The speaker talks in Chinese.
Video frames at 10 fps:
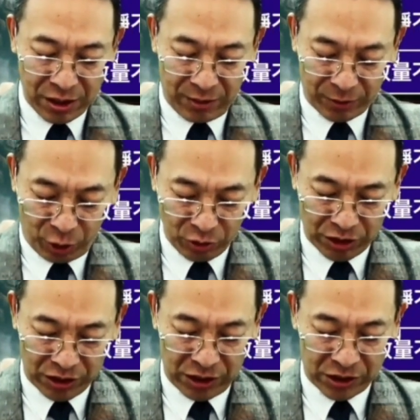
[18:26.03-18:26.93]
那么同
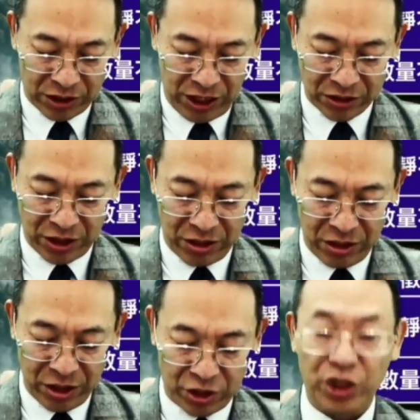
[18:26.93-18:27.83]
时呢，是象
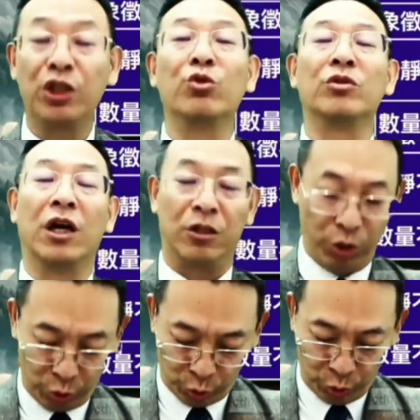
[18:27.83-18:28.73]
征基督的
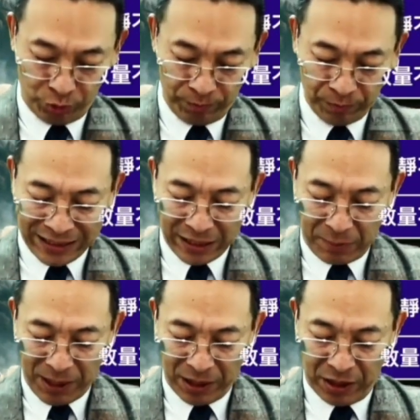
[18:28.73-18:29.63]
救赎，阿当
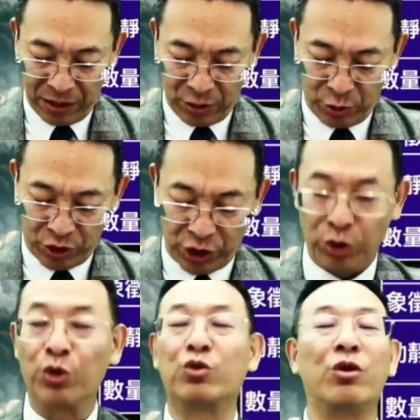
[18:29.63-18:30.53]
的悖逆与
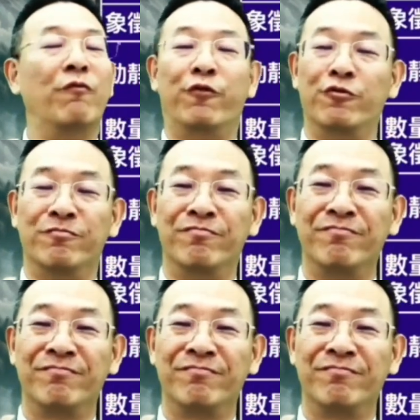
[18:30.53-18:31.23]
基督的顺服。